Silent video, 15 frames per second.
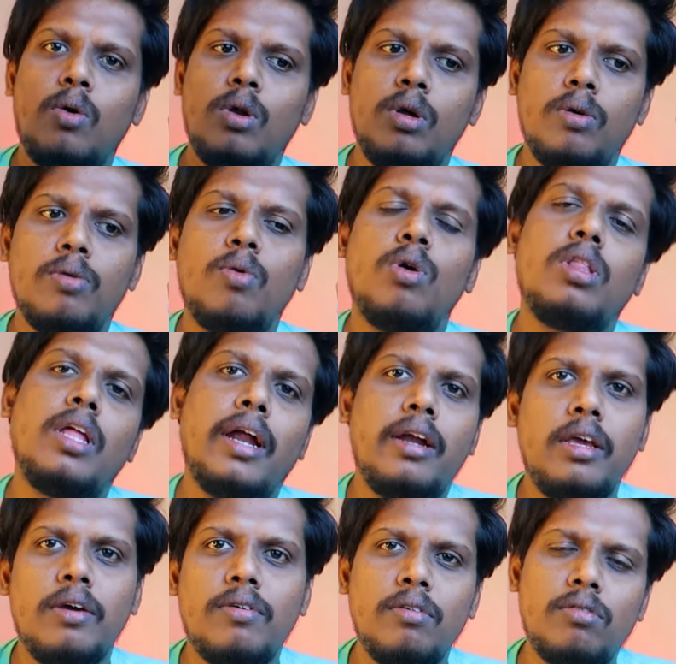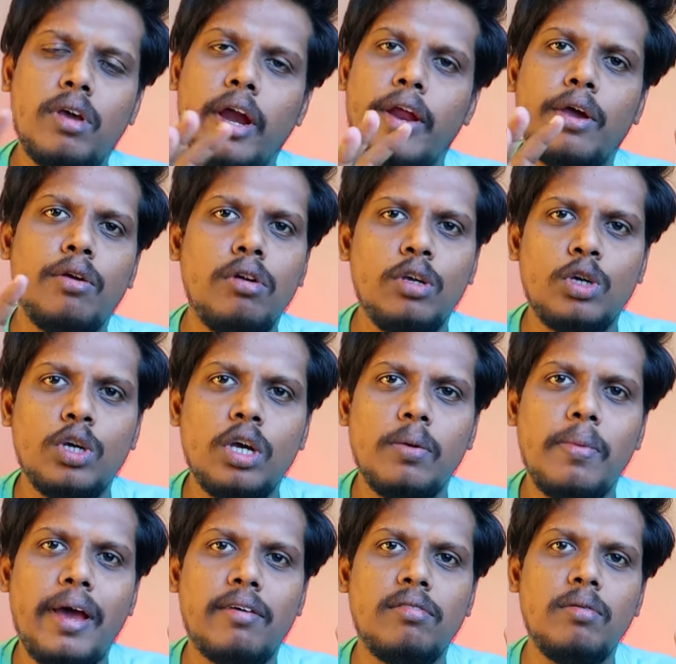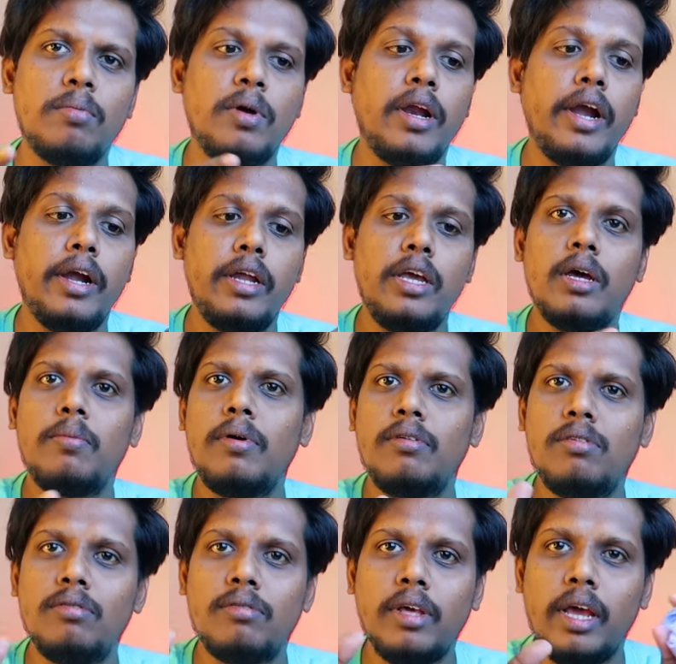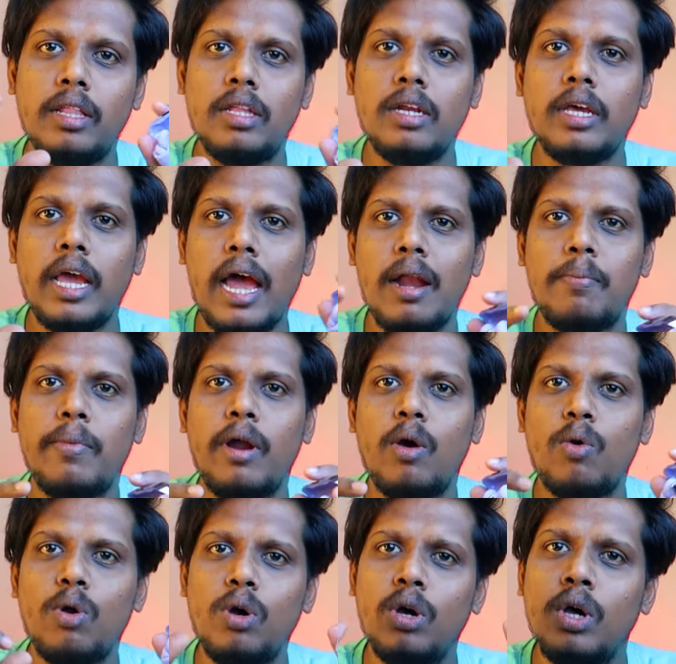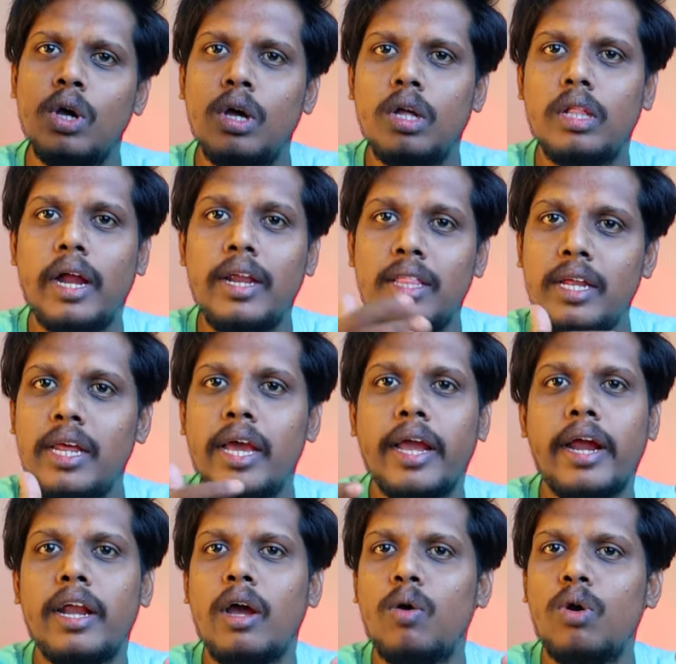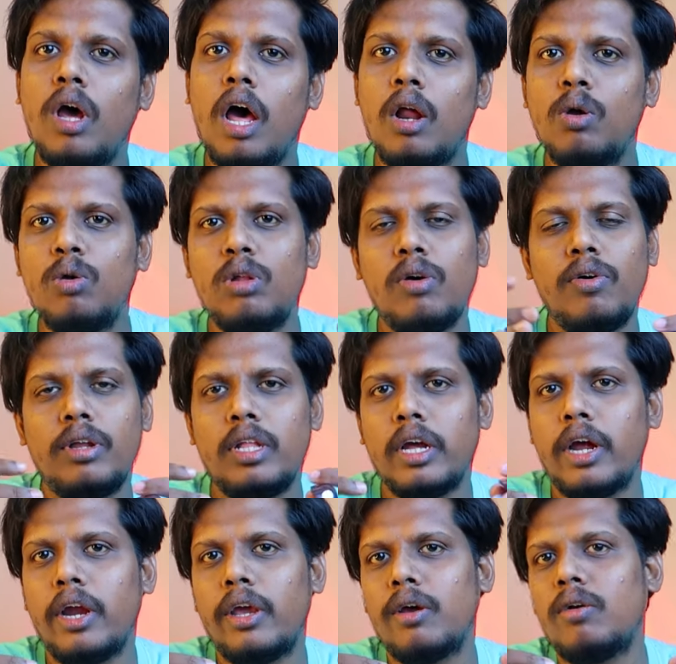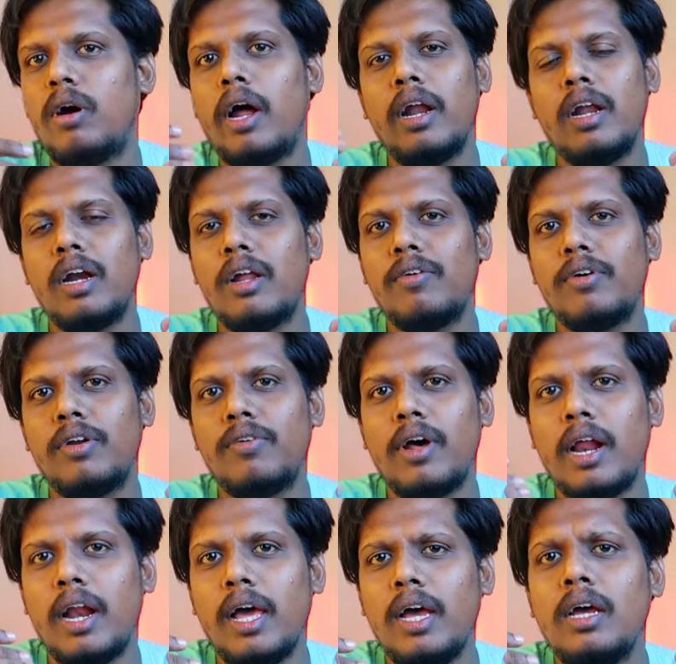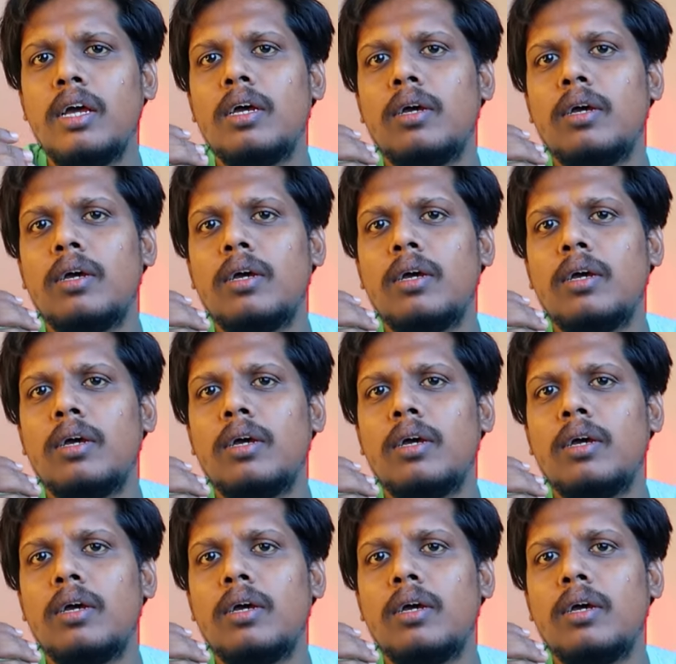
ஒரு ஒரு தேர்ட்டி ஹவர்ஸ் கிடைக்கும்னு வச்சுக்கோங்க மேக்ஸிமம் ரெண்டு இயர்பட்ஸும் சேர்த்து நீங்கள் ஆட் பண்ணால் கூட தனித்தனியாக கேட்டால் கூட அறுபது ஹவர் தான் கிடைக்கும் ஹண்ட்ரட் ஹவர் வரல